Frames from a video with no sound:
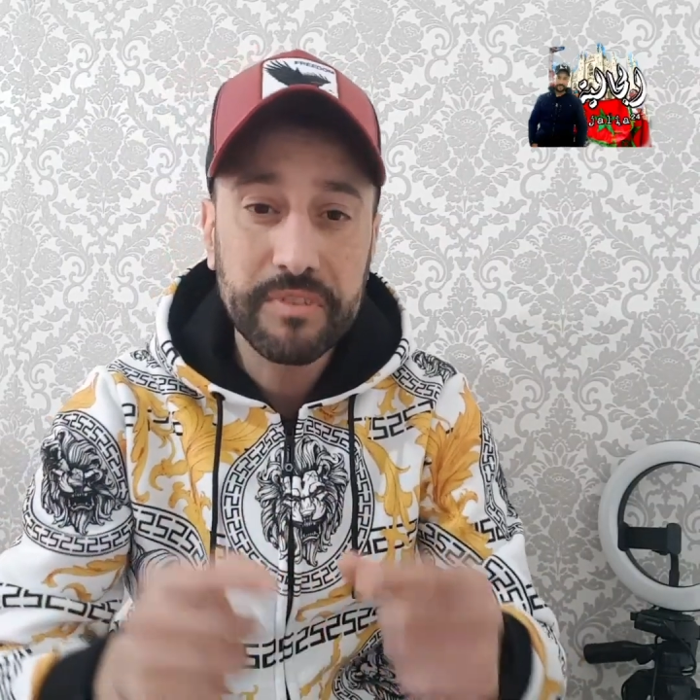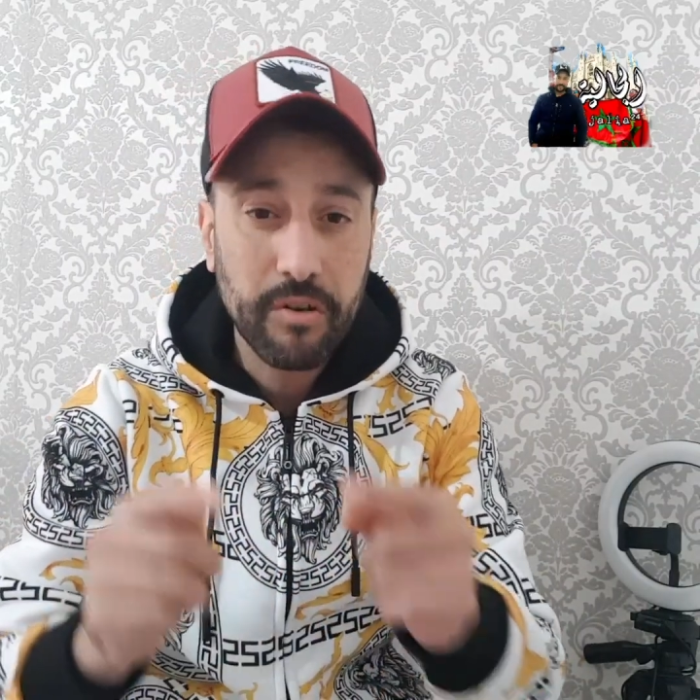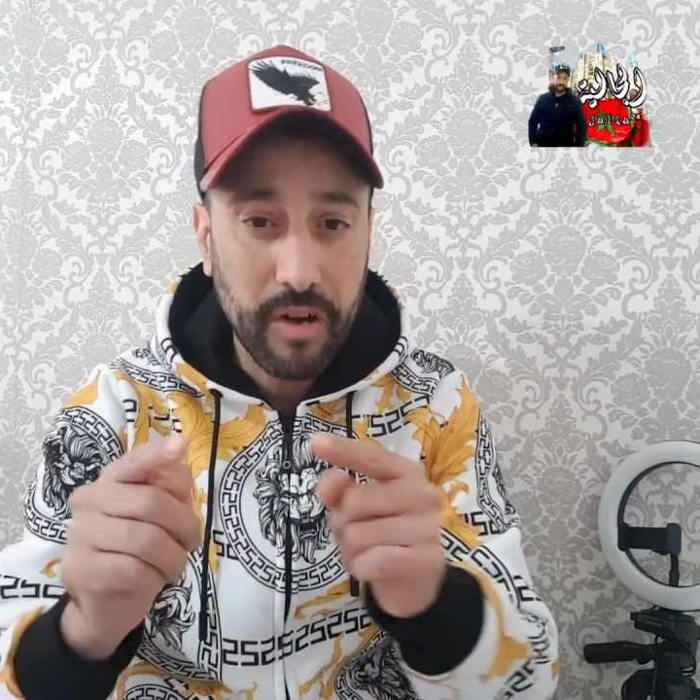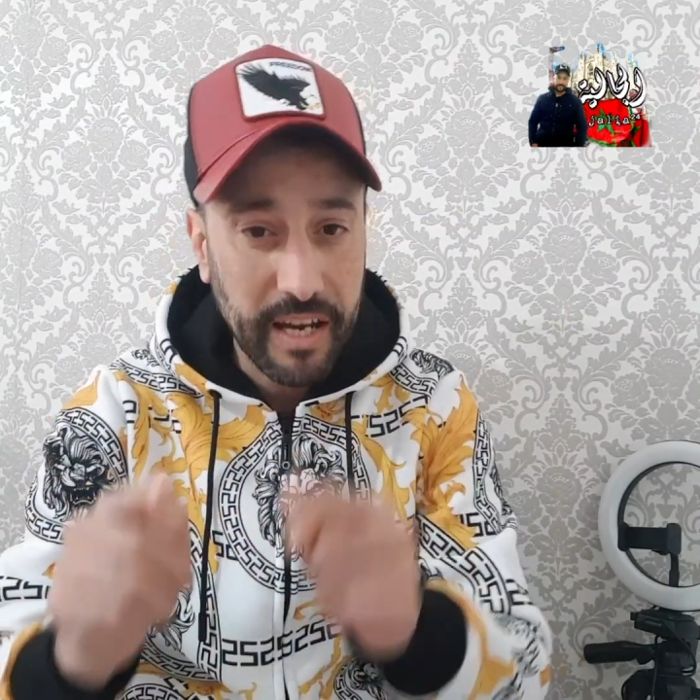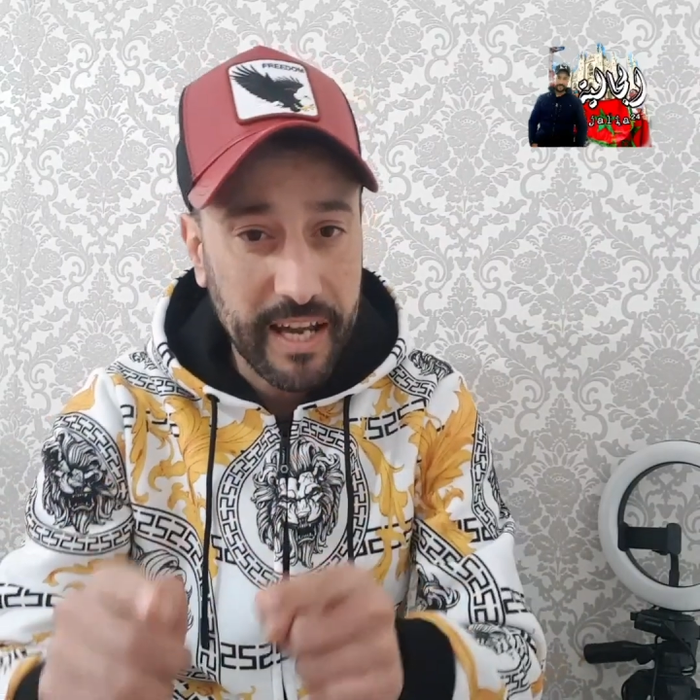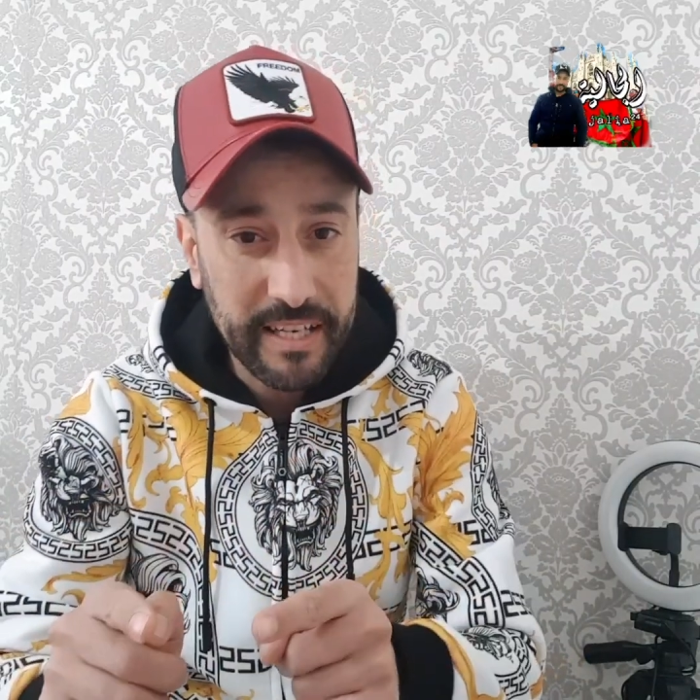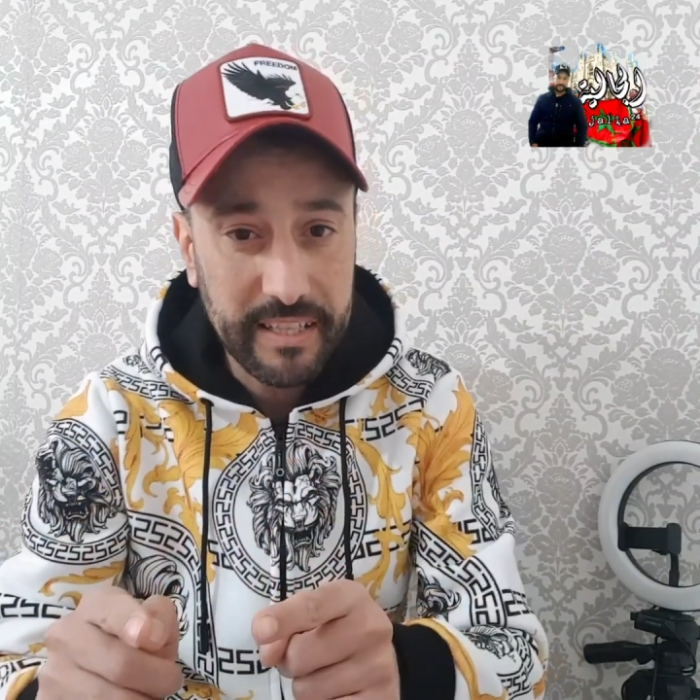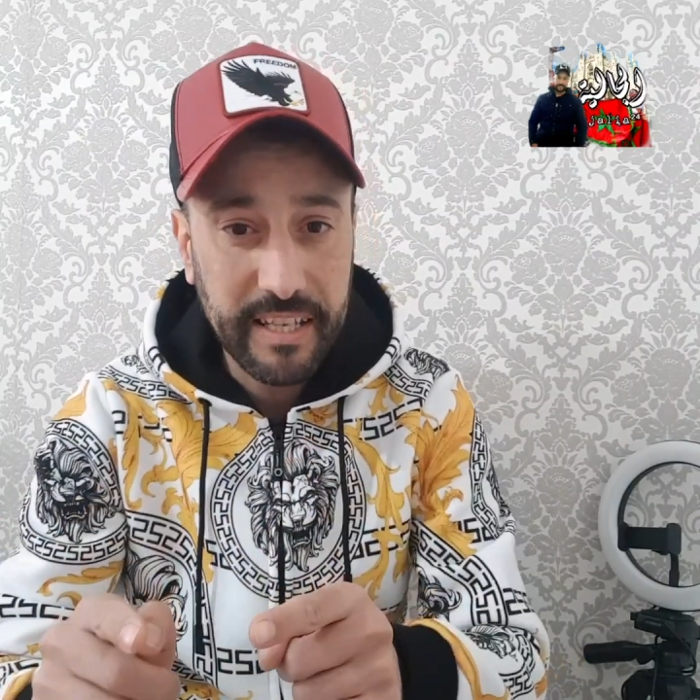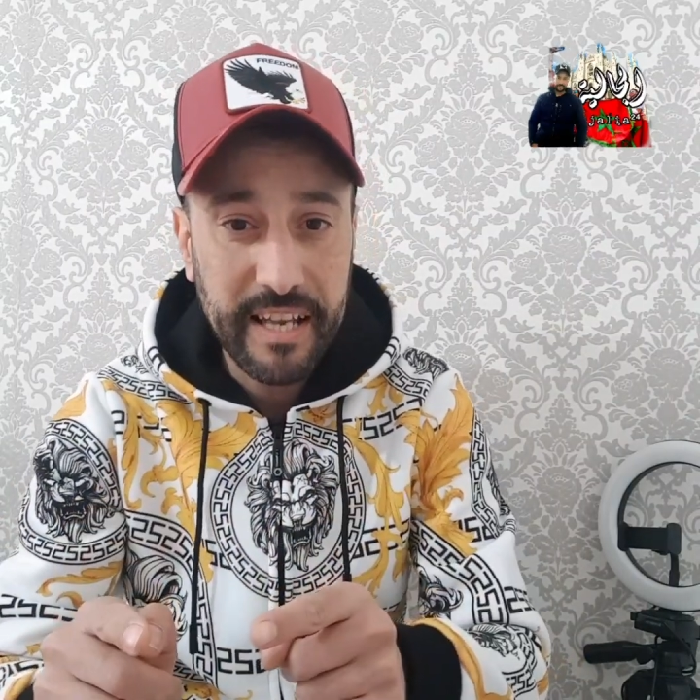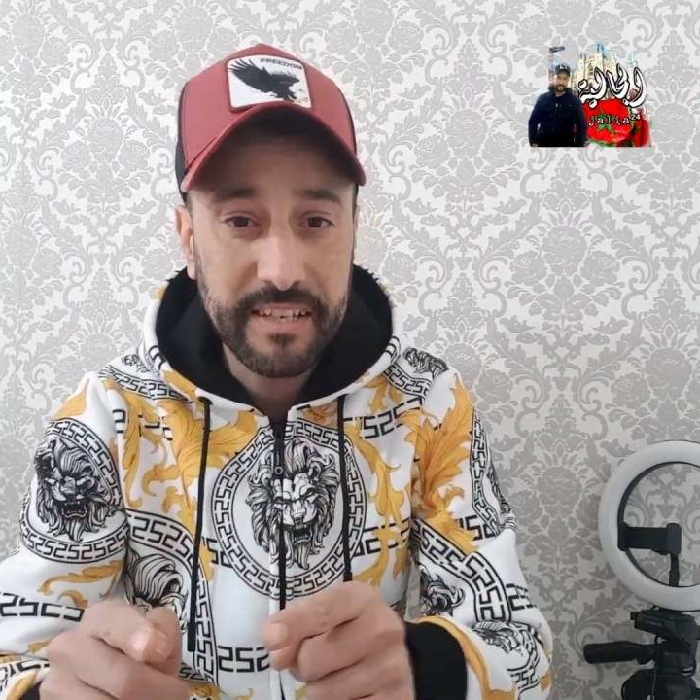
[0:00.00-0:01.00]
سواء القناه
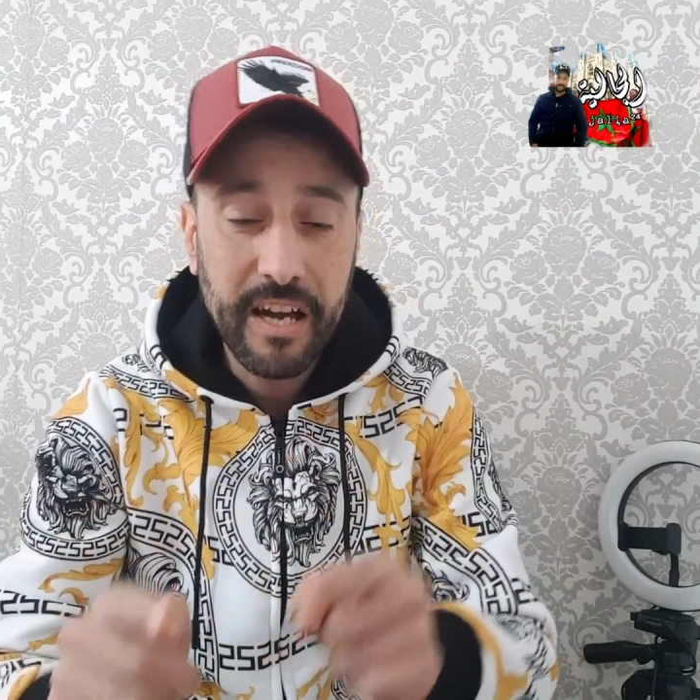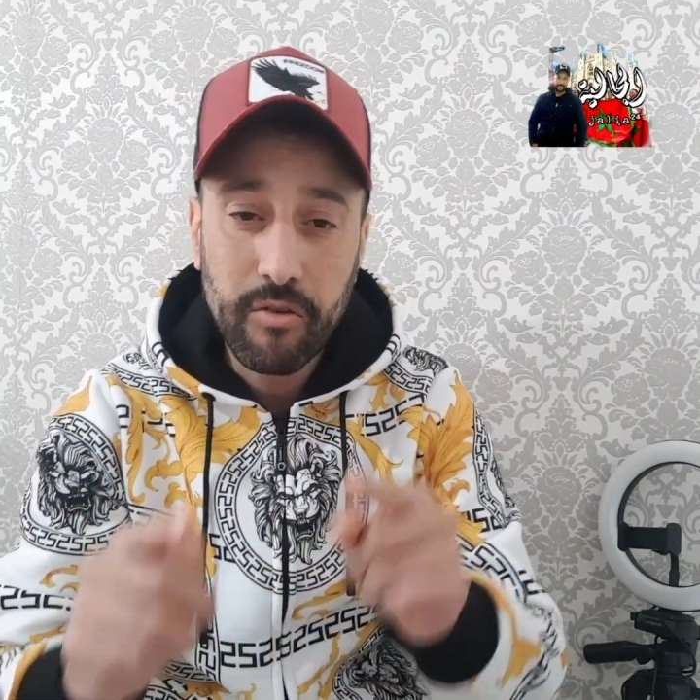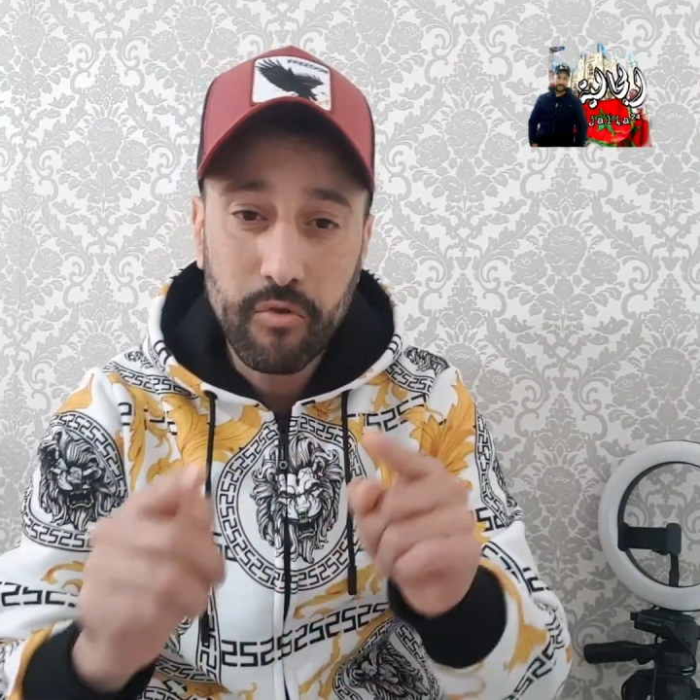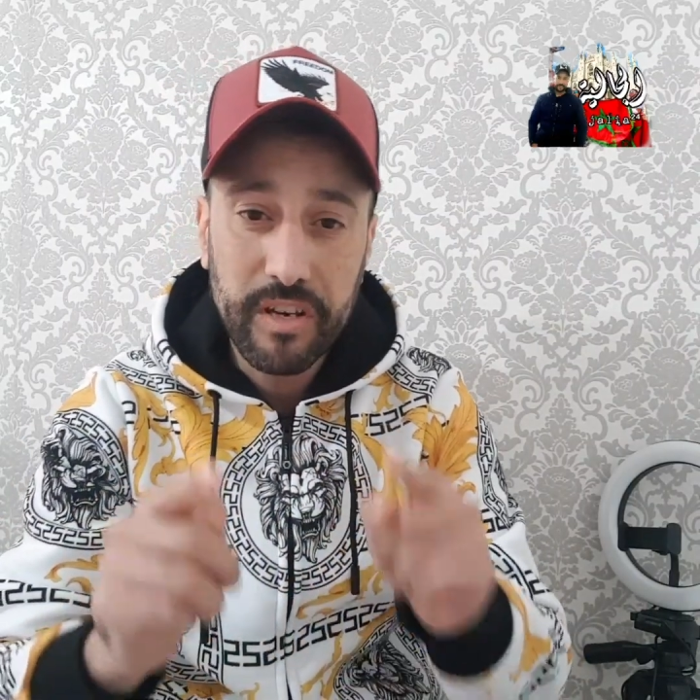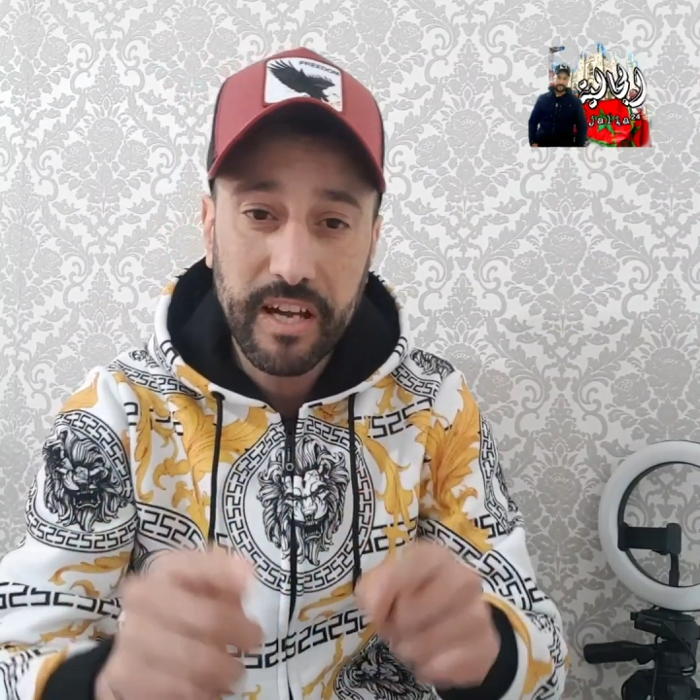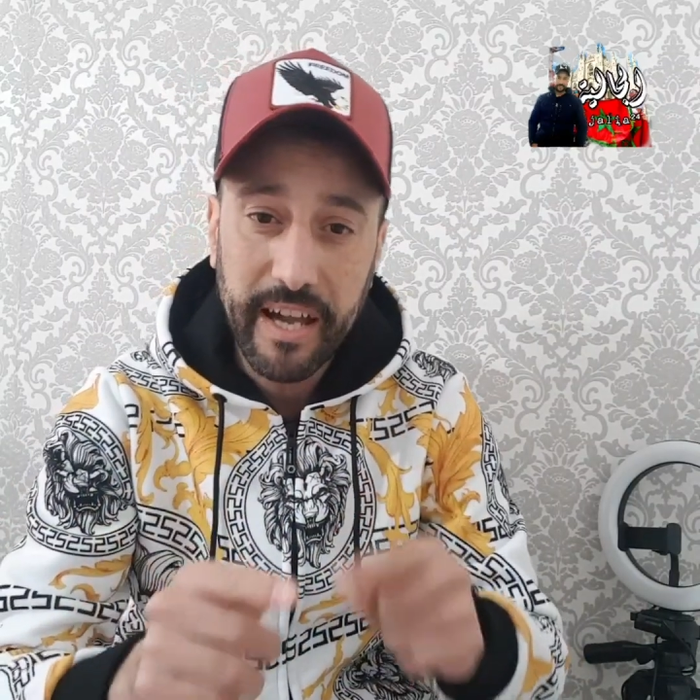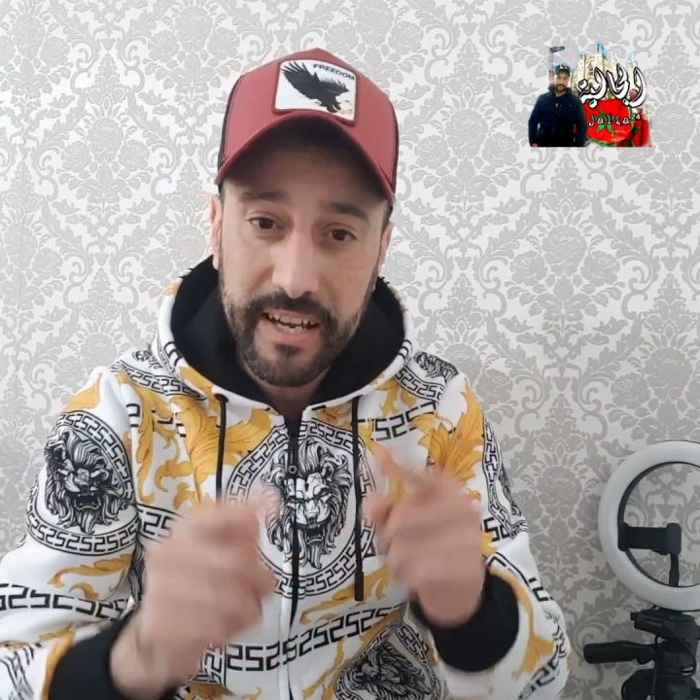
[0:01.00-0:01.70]
ديالنا ولا